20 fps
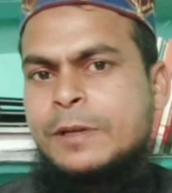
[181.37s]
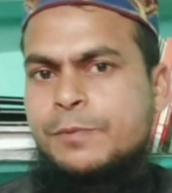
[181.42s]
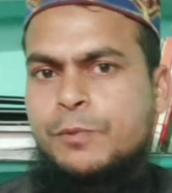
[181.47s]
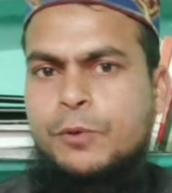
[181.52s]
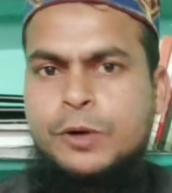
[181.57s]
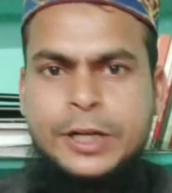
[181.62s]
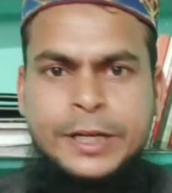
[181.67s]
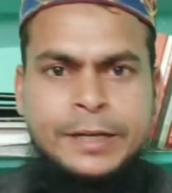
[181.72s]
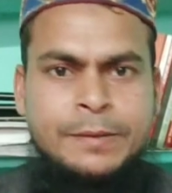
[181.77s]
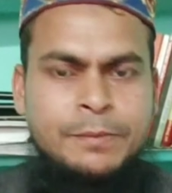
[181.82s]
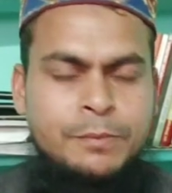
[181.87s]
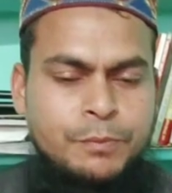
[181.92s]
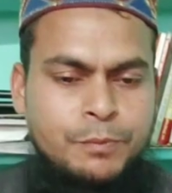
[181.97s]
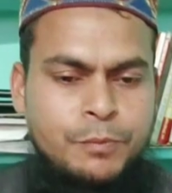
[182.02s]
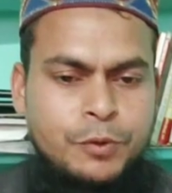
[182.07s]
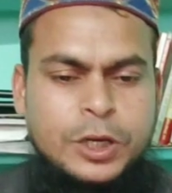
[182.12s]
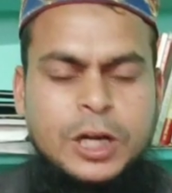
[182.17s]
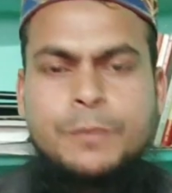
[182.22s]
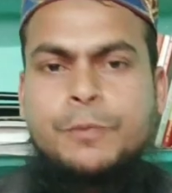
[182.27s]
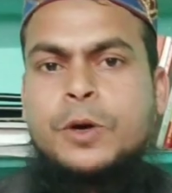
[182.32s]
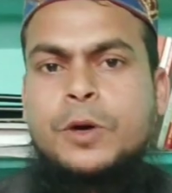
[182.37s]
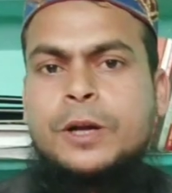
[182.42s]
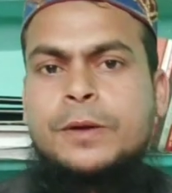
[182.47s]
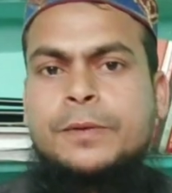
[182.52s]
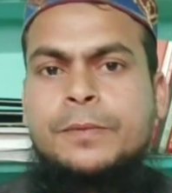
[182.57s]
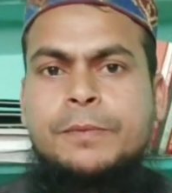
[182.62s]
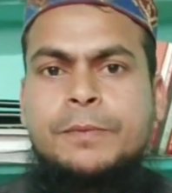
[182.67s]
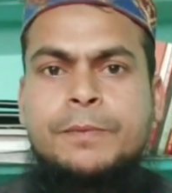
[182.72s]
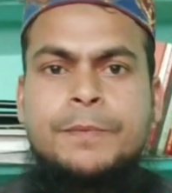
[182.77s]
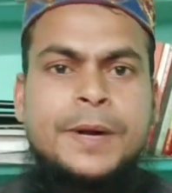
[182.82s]
নামাজ পড়লেন পড়ার পর
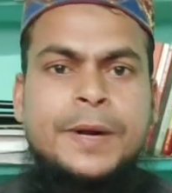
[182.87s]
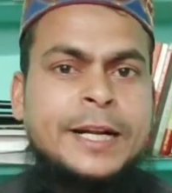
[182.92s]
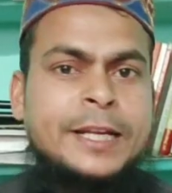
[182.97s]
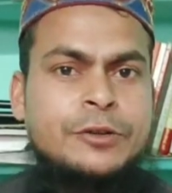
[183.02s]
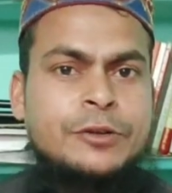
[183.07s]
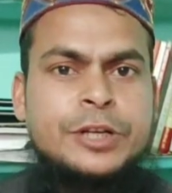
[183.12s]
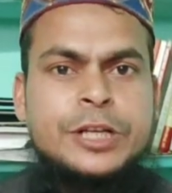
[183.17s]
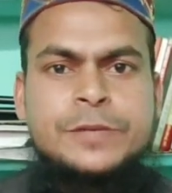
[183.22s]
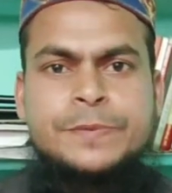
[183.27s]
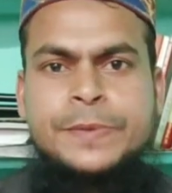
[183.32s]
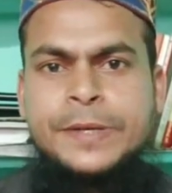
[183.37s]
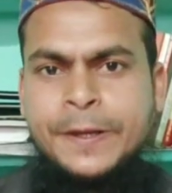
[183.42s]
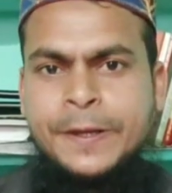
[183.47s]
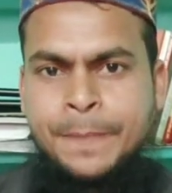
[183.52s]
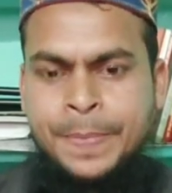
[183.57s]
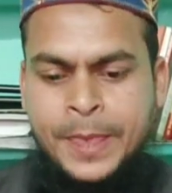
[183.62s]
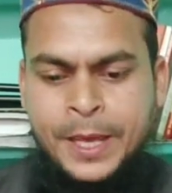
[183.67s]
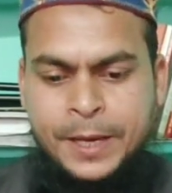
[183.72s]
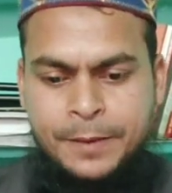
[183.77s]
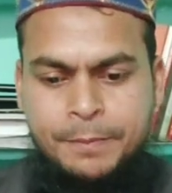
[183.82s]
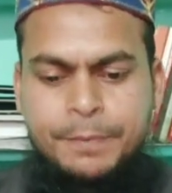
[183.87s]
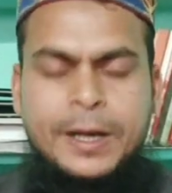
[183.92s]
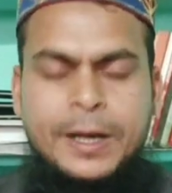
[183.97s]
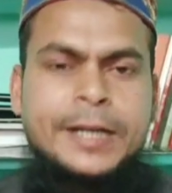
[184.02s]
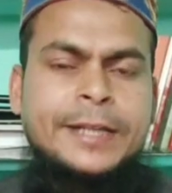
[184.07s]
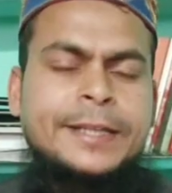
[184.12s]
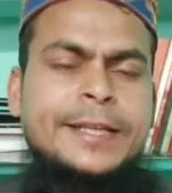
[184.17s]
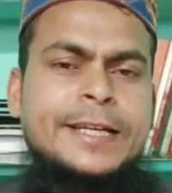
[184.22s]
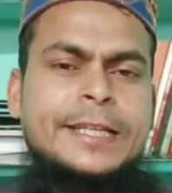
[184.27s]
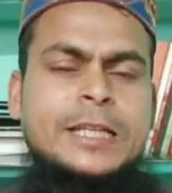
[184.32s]
বাড়ি চলে আসবেন
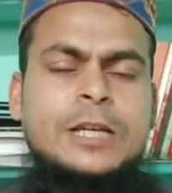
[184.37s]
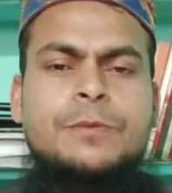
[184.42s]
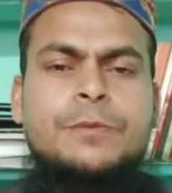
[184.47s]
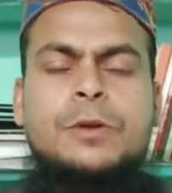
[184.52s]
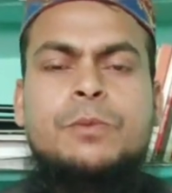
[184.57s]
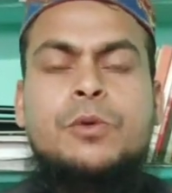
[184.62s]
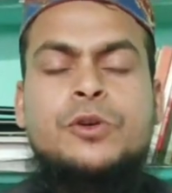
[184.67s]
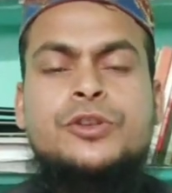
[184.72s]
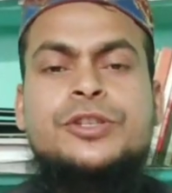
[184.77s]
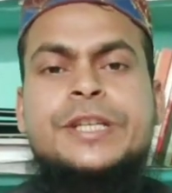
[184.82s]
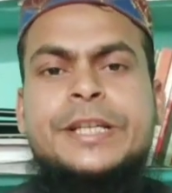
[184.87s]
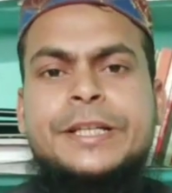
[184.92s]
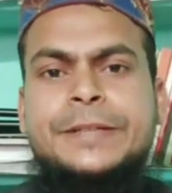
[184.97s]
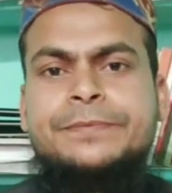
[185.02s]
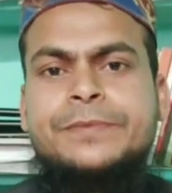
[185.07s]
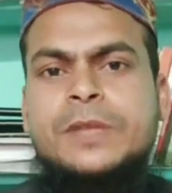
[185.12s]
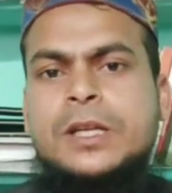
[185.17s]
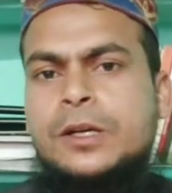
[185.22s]
বাড়িতে আসার পর বসে